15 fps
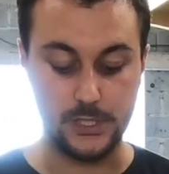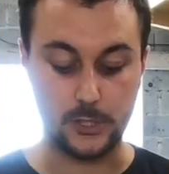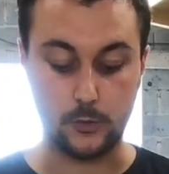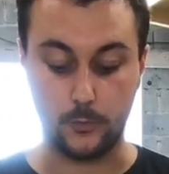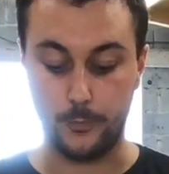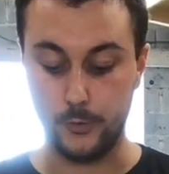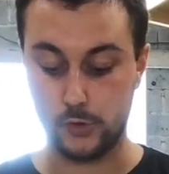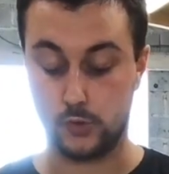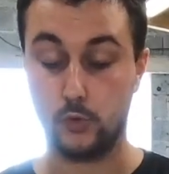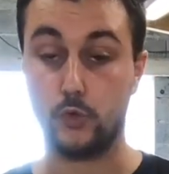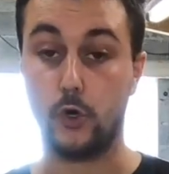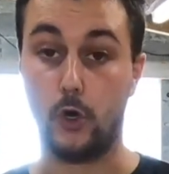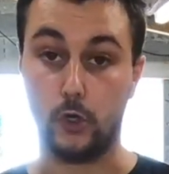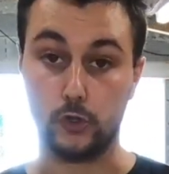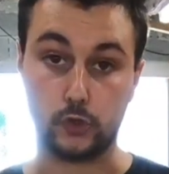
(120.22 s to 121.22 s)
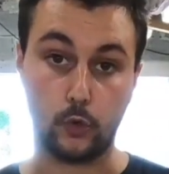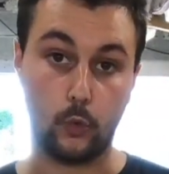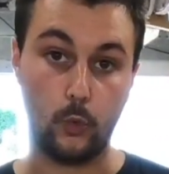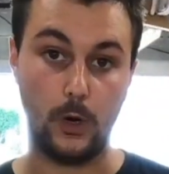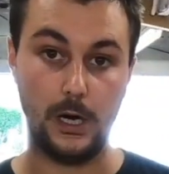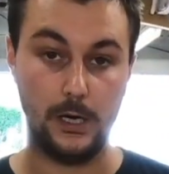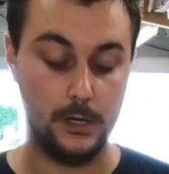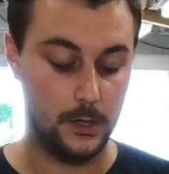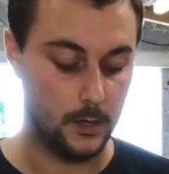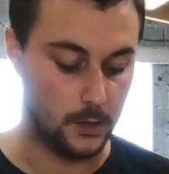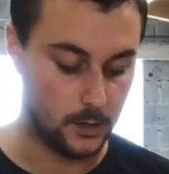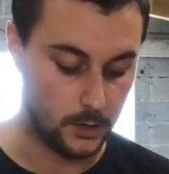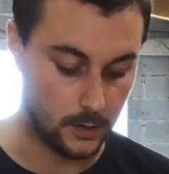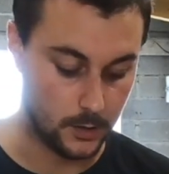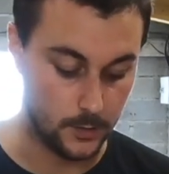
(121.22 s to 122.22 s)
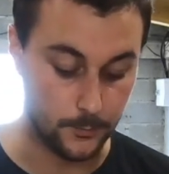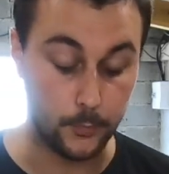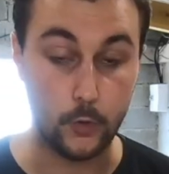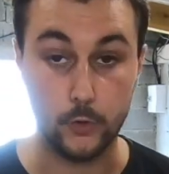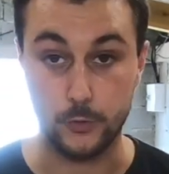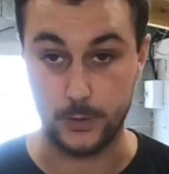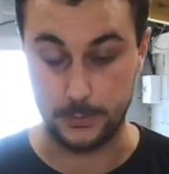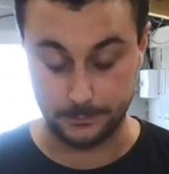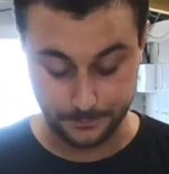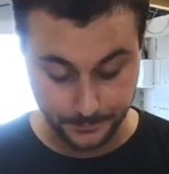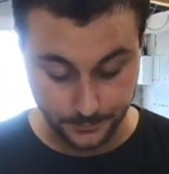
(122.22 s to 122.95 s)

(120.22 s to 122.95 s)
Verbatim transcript: décompose donc en trois euh, produits.